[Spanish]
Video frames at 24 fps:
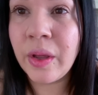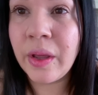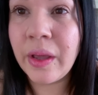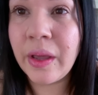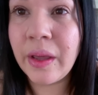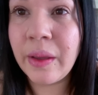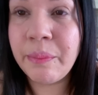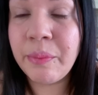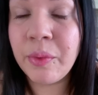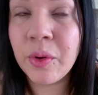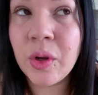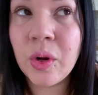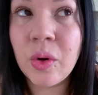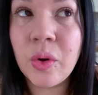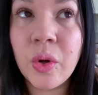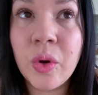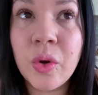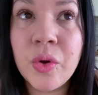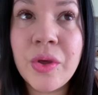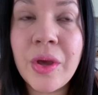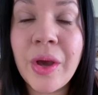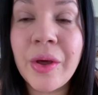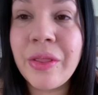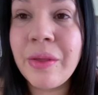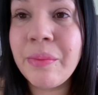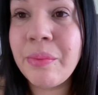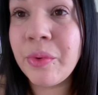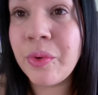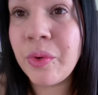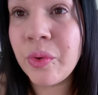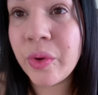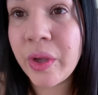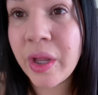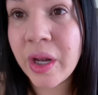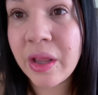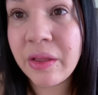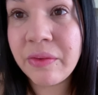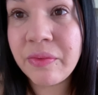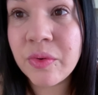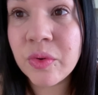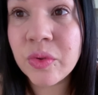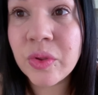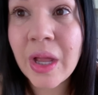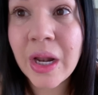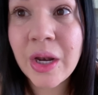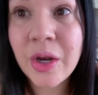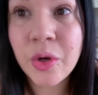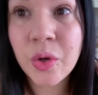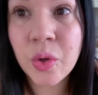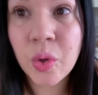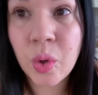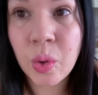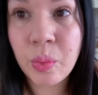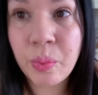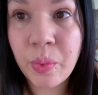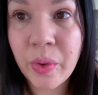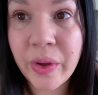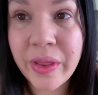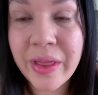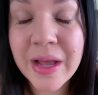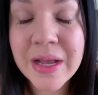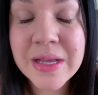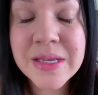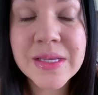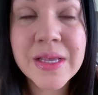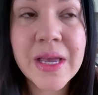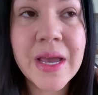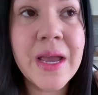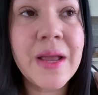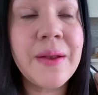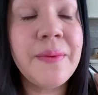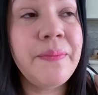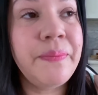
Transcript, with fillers: eh, porque luego ya después no quiere disfrutar y no lo puede hacer.